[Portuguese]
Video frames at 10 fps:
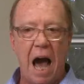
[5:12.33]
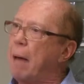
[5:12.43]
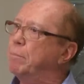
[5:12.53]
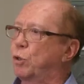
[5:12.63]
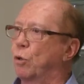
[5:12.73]

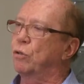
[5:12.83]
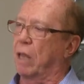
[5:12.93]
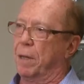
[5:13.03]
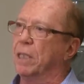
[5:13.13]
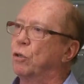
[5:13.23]

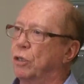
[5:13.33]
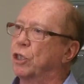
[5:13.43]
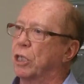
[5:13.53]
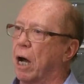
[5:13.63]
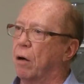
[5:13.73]
absolutamente
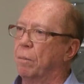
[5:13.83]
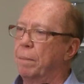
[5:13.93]
original.